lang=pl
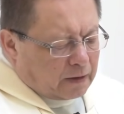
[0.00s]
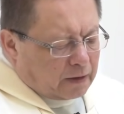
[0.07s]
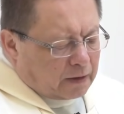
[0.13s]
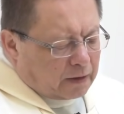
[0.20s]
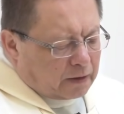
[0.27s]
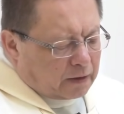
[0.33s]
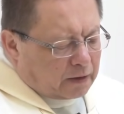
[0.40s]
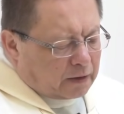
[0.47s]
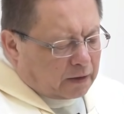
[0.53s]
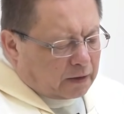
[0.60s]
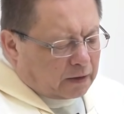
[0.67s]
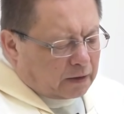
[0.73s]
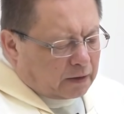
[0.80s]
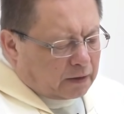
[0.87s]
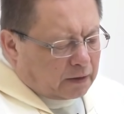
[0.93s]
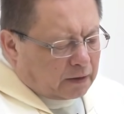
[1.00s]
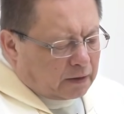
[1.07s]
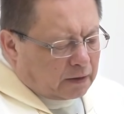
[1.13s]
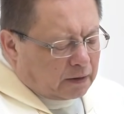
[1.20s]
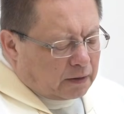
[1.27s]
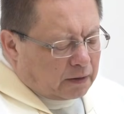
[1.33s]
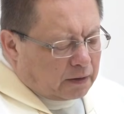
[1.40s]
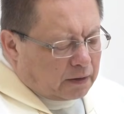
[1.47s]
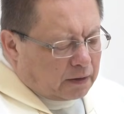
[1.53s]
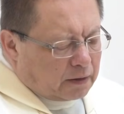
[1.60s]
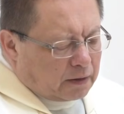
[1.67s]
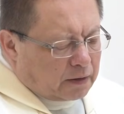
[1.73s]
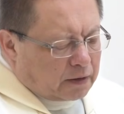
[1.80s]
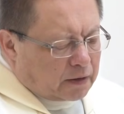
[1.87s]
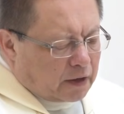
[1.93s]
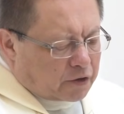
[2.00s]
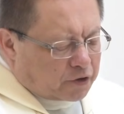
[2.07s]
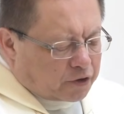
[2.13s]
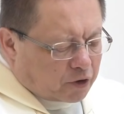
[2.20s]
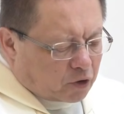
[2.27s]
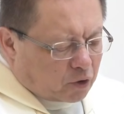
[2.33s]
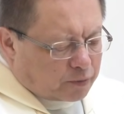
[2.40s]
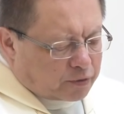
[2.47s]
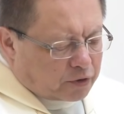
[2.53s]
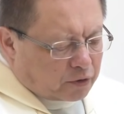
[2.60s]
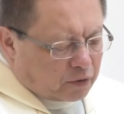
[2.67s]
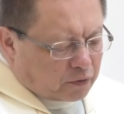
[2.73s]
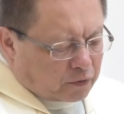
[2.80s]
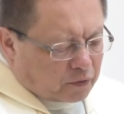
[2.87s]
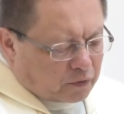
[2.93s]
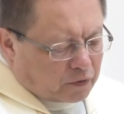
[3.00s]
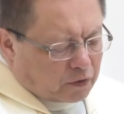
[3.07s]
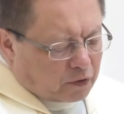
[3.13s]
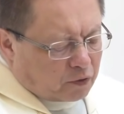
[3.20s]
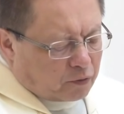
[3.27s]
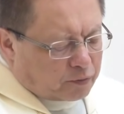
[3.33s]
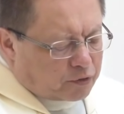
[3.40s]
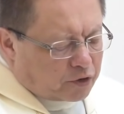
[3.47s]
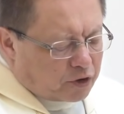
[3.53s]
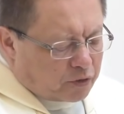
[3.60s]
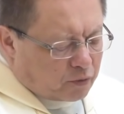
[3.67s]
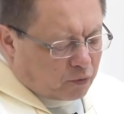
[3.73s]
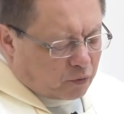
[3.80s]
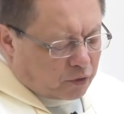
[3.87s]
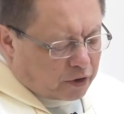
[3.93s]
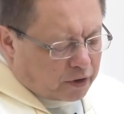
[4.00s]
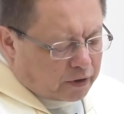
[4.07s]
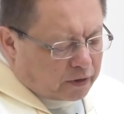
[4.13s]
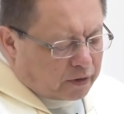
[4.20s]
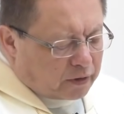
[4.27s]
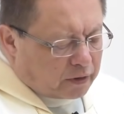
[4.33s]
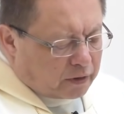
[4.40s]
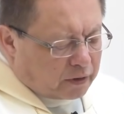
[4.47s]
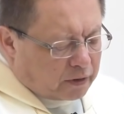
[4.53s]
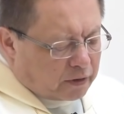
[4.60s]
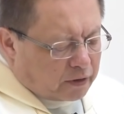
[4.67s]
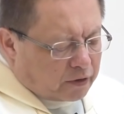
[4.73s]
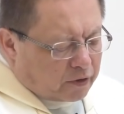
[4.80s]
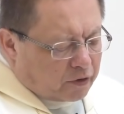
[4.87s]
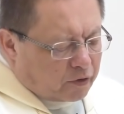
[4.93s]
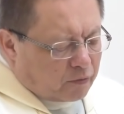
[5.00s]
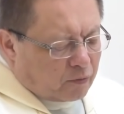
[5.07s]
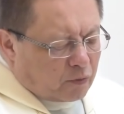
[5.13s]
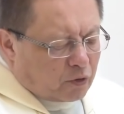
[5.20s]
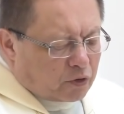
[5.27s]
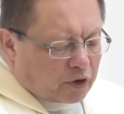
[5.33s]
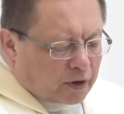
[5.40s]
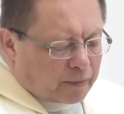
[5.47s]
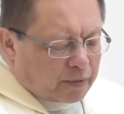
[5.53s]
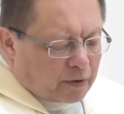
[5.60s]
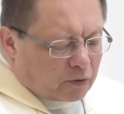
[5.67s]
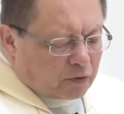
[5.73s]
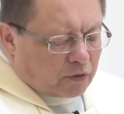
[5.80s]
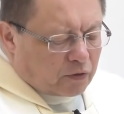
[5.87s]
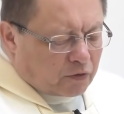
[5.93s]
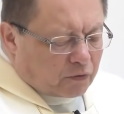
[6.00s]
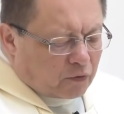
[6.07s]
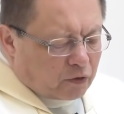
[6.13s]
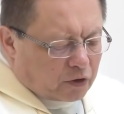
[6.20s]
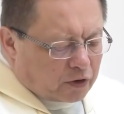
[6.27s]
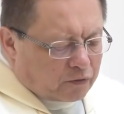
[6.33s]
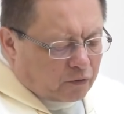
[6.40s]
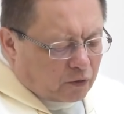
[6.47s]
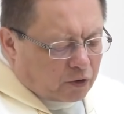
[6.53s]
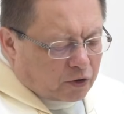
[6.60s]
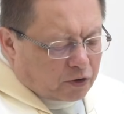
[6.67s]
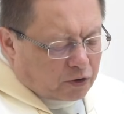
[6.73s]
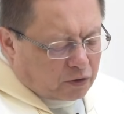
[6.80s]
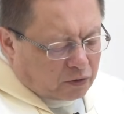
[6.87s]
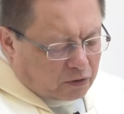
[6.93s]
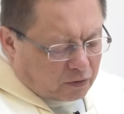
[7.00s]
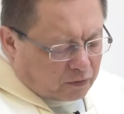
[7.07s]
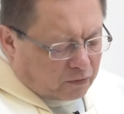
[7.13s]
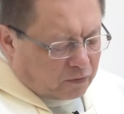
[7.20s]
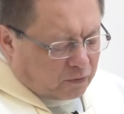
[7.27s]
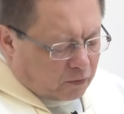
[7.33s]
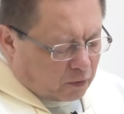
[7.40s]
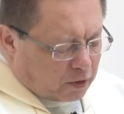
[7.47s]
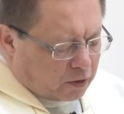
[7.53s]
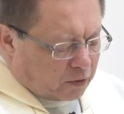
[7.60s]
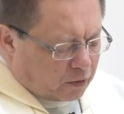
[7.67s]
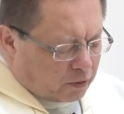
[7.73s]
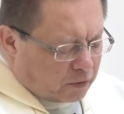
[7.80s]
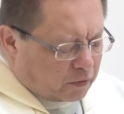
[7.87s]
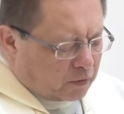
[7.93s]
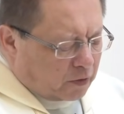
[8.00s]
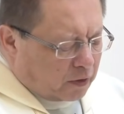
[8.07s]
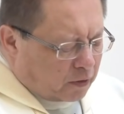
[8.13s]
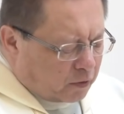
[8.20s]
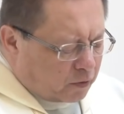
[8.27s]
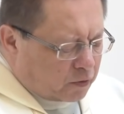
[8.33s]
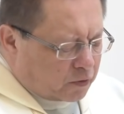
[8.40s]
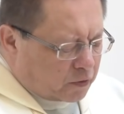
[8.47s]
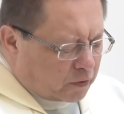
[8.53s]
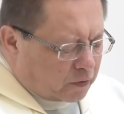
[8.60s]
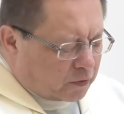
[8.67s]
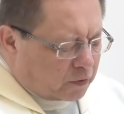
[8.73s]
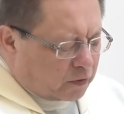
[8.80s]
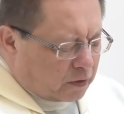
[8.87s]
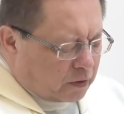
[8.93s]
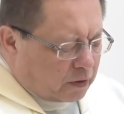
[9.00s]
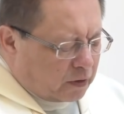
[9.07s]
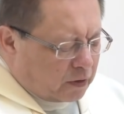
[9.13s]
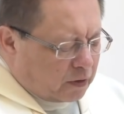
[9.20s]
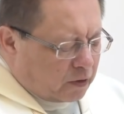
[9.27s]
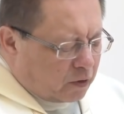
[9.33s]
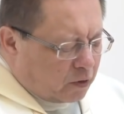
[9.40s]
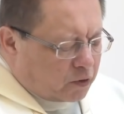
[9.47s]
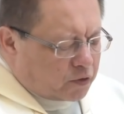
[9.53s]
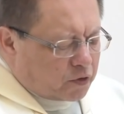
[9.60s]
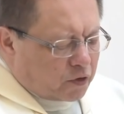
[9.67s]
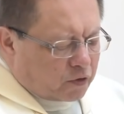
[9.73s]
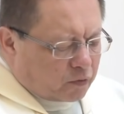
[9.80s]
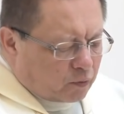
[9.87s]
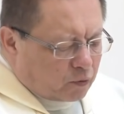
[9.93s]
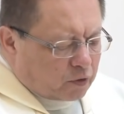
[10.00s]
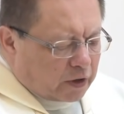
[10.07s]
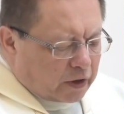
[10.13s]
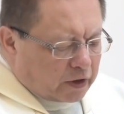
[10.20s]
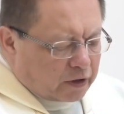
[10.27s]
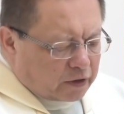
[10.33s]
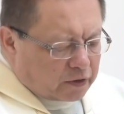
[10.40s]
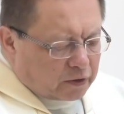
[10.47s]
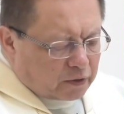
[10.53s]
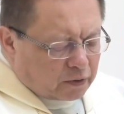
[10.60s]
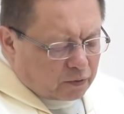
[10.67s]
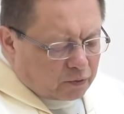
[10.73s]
I każdego przychodzącego przyjmuje, bo nie pełni swojej woli, tylko wolę Ojca. Ojciec, Ojciec mu daje tych